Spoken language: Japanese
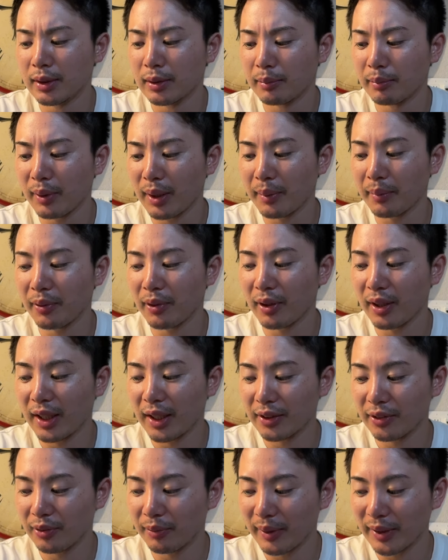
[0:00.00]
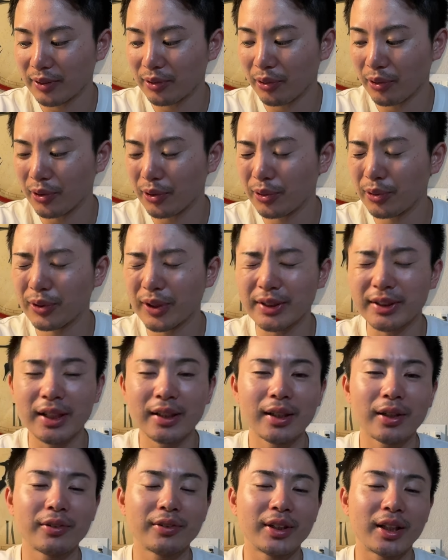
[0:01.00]
まあ、あの、まあ、どういう風な戦
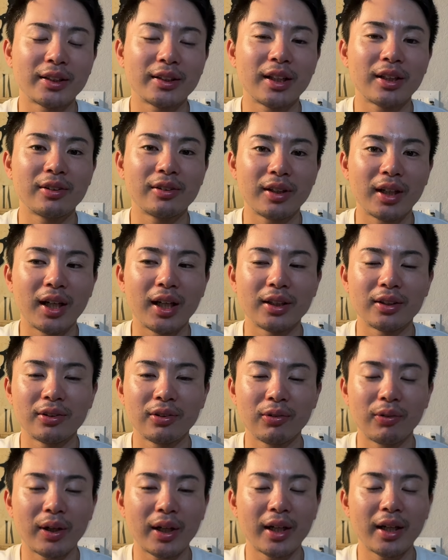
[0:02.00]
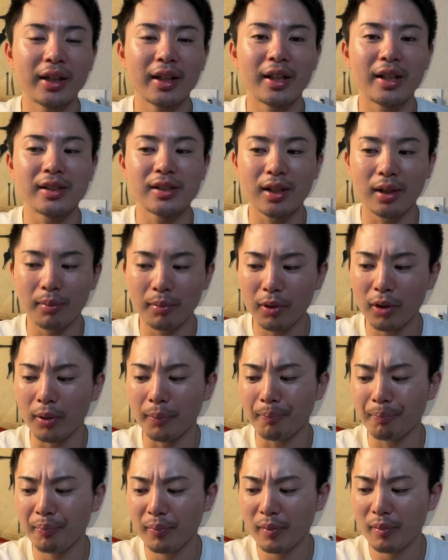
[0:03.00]
略になっていくかわからないですけど
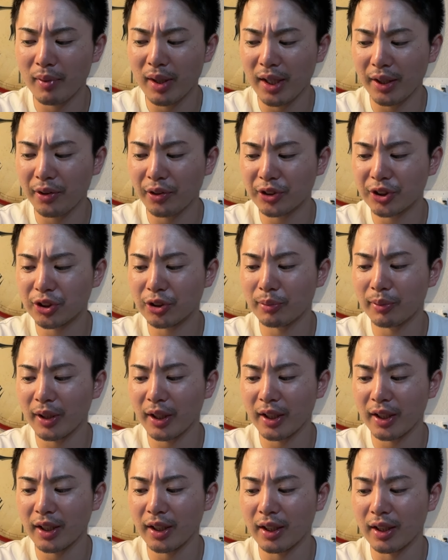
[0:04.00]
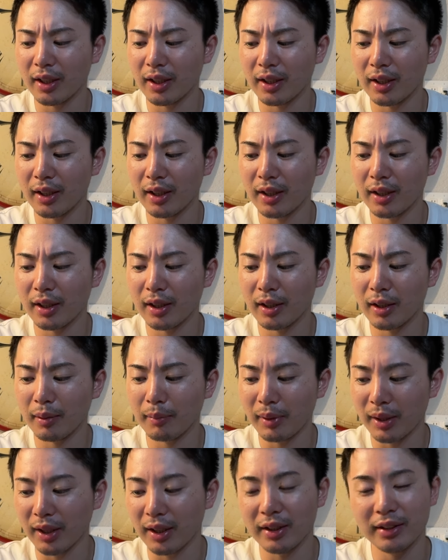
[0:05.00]
も、まあ、巨人の場合、えー、
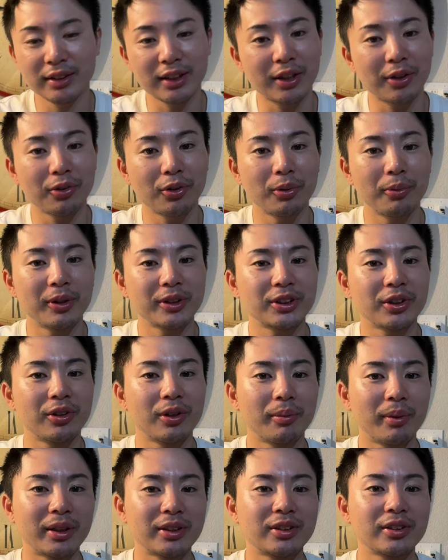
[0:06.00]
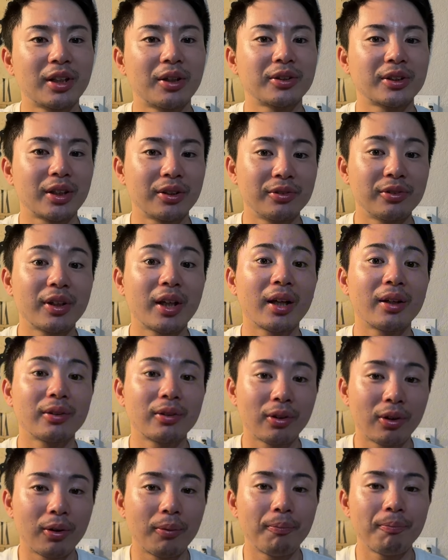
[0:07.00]
まあ、先ほど言いましたように、まあ、菅野さん抜ける
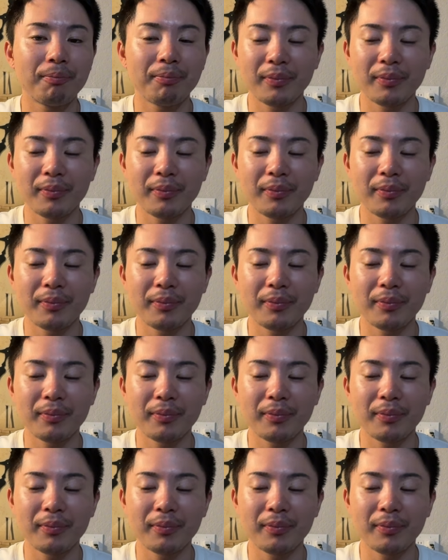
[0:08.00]
と。